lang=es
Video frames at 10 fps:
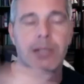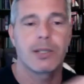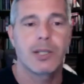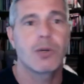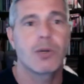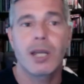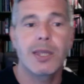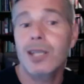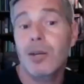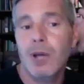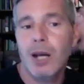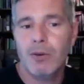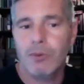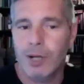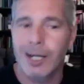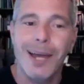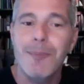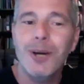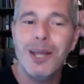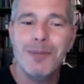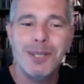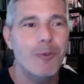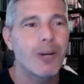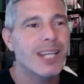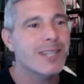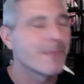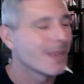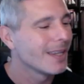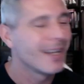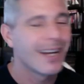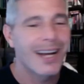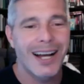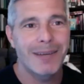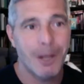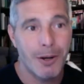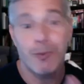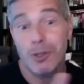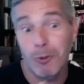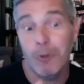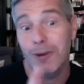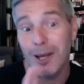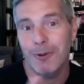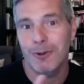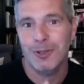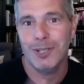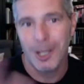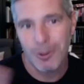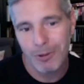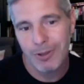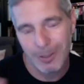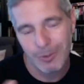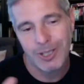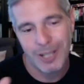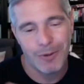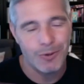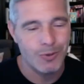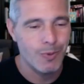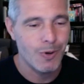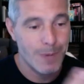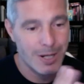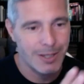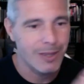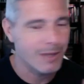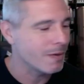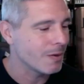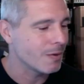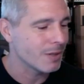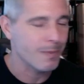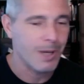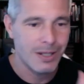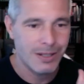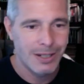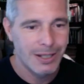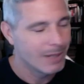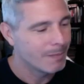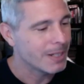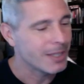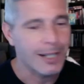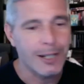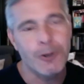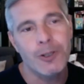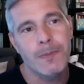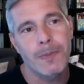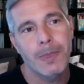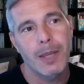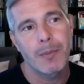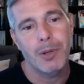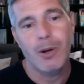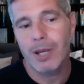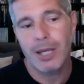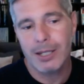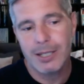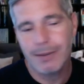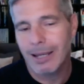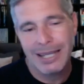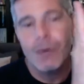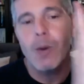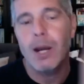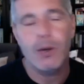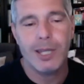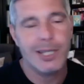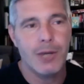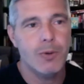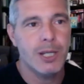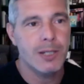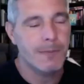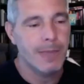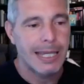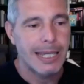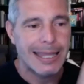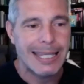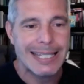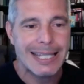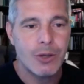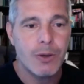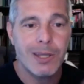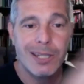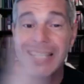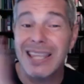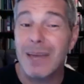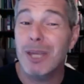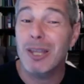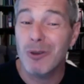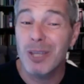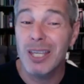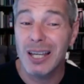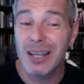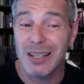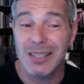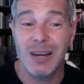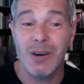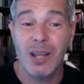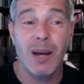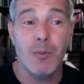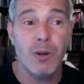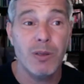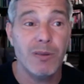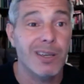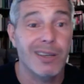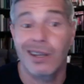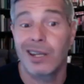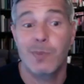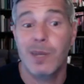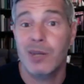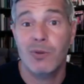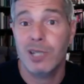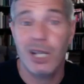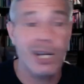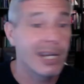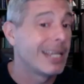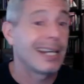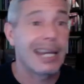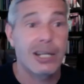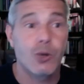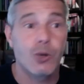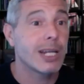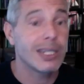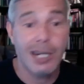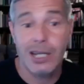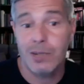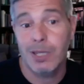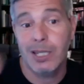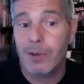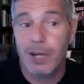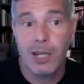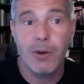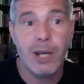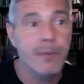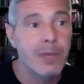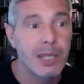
se solían desayunar en la época de mis abuelas, Ah, ahora hemos evolucionado con los desayunos, tenemos desayunos un poco más científicos y más, más técnicos, pero aunque es, igual lo que desayunes, desde entonces hasta mediodía, hasta la hora del almuerzo, que en España suele ser las 2, las 3, vete a saber qué hora,